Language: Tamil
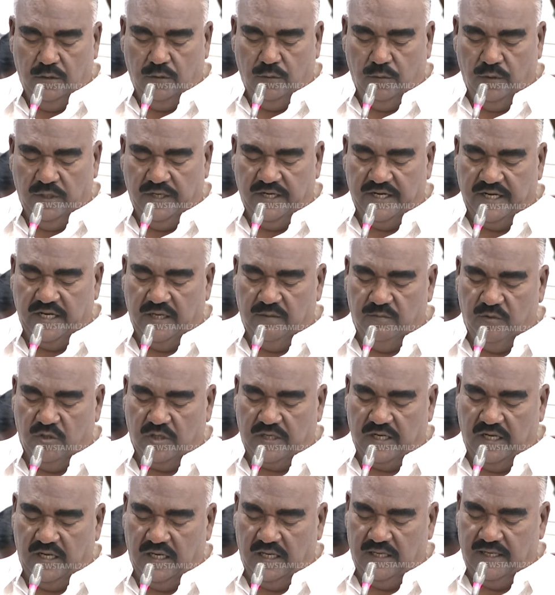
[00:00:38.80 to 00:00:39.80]
ஒன்றே
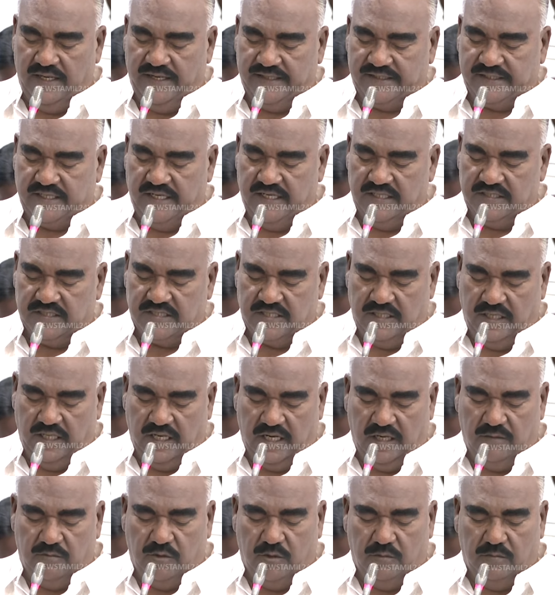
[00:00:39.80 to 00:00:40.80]
முக்கால் ஹெக்டேர்ஸ்
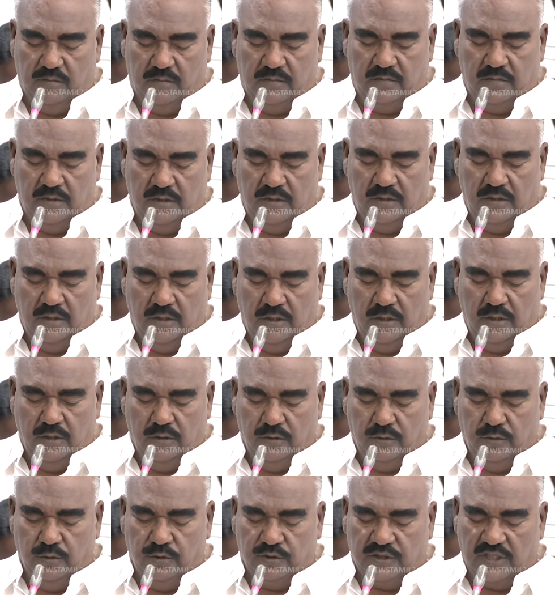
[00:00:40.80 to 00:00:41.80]
நிலமும்
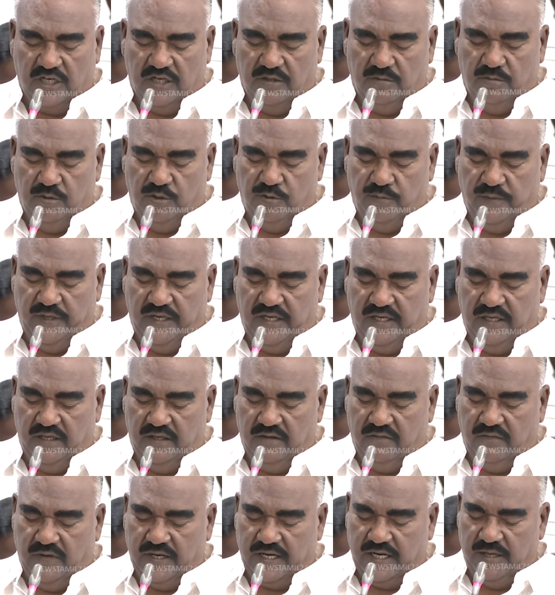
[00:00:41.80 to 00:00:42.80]
ருத்ரபூமி
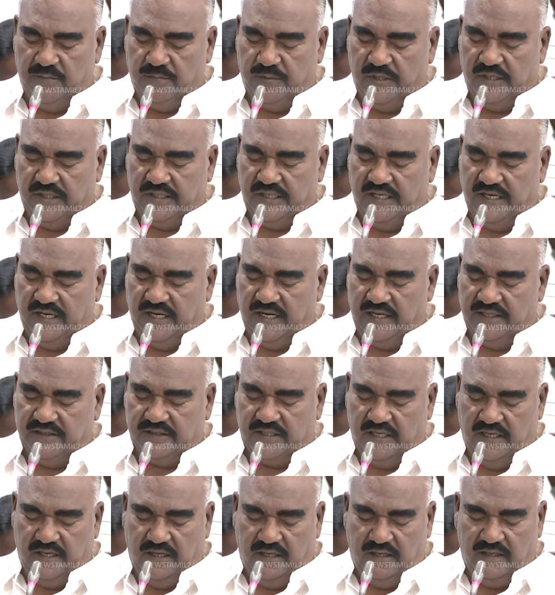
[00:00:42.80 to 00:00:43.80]
வகைப்பட்ட
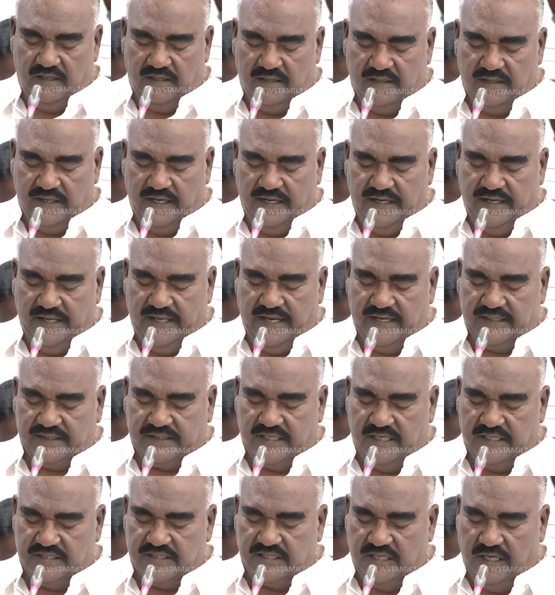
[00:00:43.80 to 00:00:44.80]
நிலத்தில் ரெண்டு
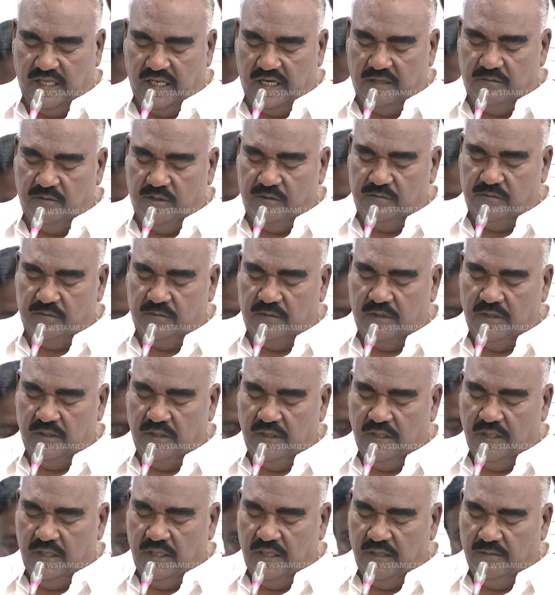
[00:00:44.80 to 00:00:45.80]
ஹெக்டேர்ஸ் நிலமும்
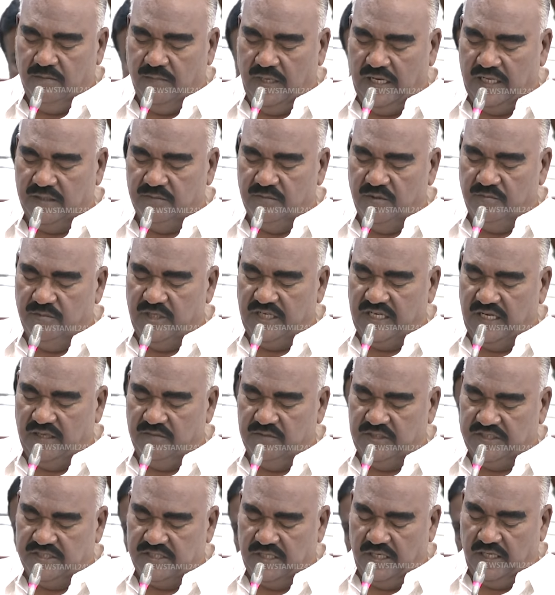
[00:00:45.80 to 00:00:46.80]
மாண்புமிகு
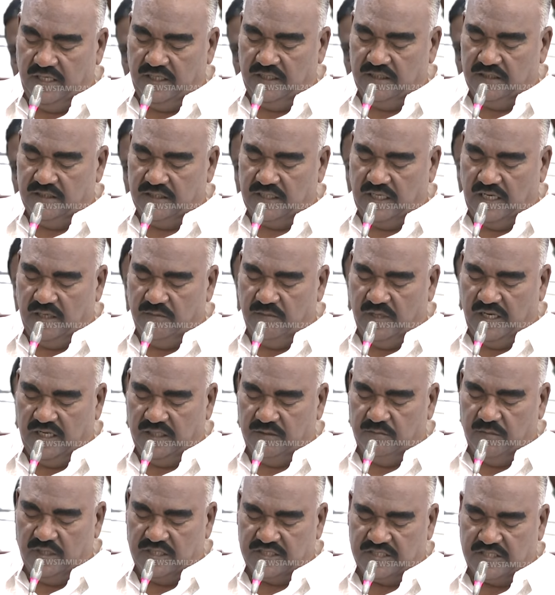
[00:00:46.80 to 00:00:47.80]
அமைச்சர் தாமா
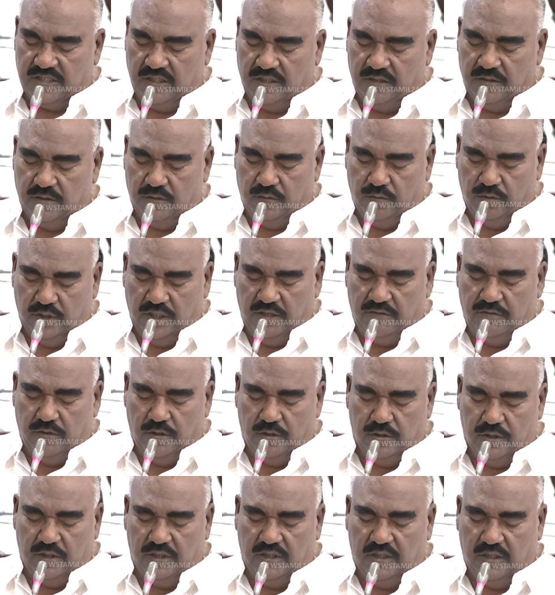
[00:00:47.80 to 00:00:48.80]
அன்பரசன்
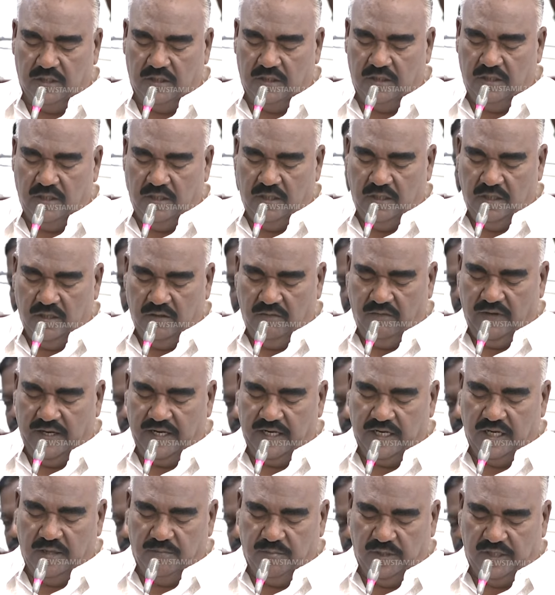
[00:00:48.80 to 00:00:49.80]
உதவியோடு
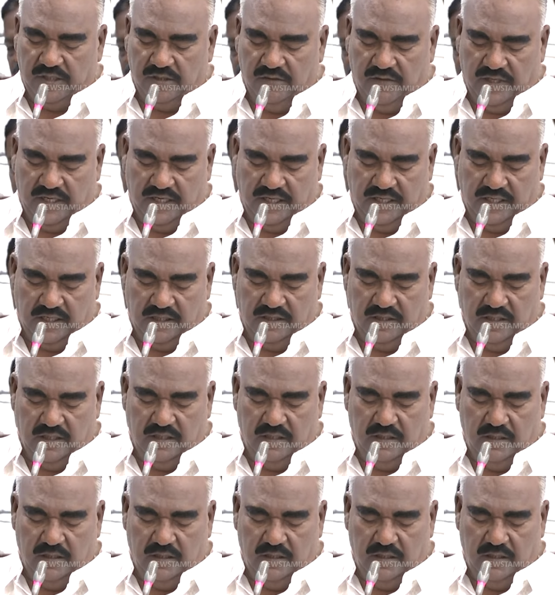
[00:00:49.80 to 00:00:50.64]
வழங்கப்பட்டு வருகிறது